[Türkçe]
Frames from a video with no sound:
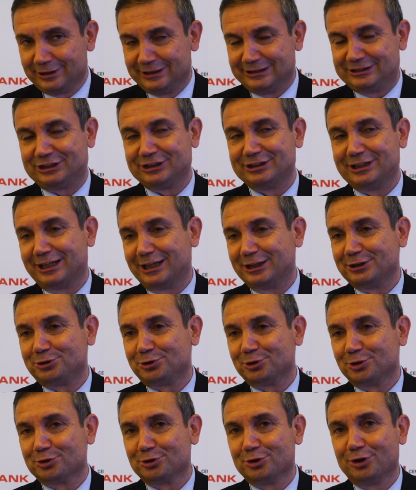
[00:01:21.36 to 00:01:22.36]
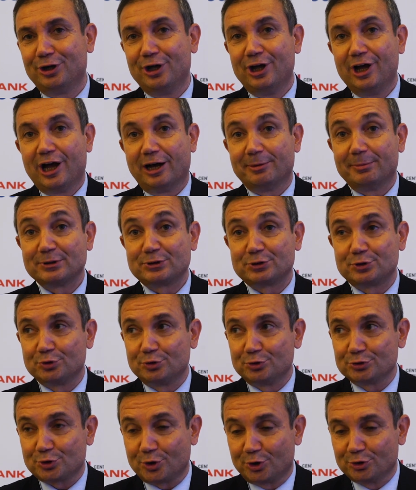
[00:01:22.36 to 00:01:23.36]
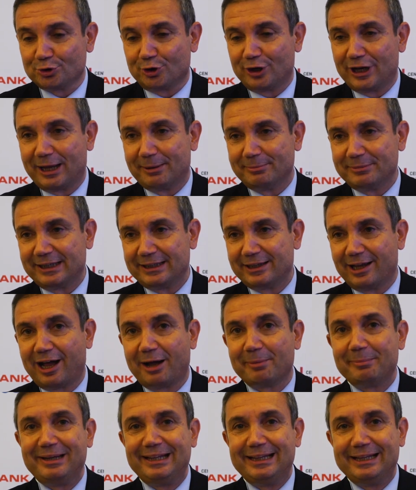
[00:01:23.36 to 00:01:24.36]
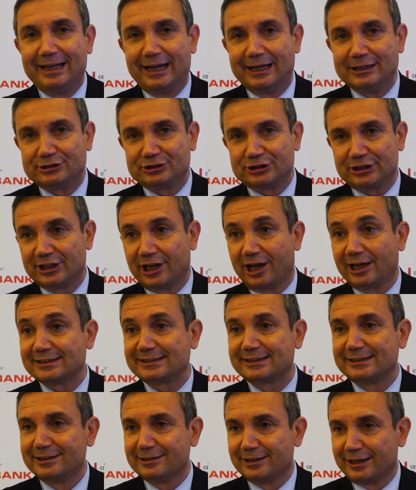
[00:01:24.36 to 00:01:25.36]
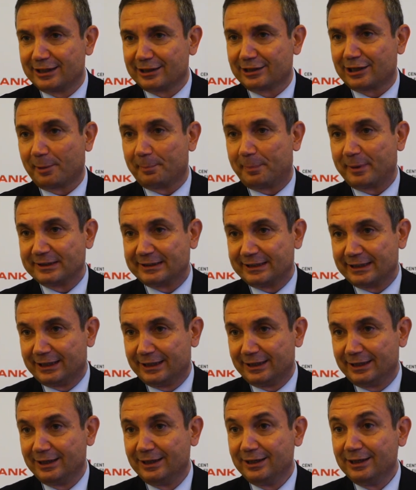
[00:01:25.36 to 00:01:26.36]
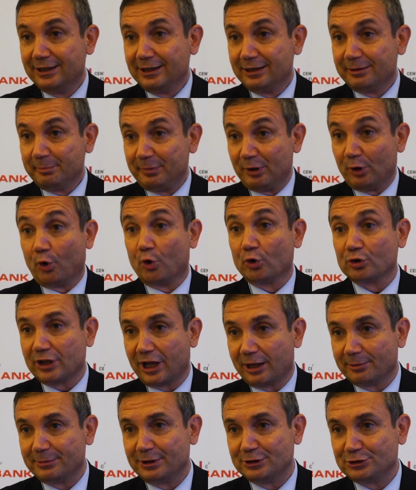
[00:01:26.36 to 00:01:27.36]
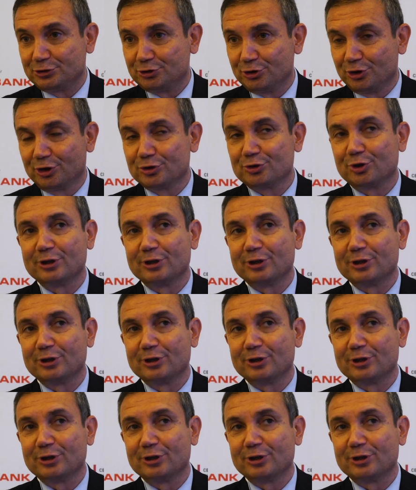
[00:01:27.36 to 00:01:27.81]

içinde yaşıyordu. Ama son dönemde daha milliyetçi, daha sınırların kapadığı bir ortam yaşıyor.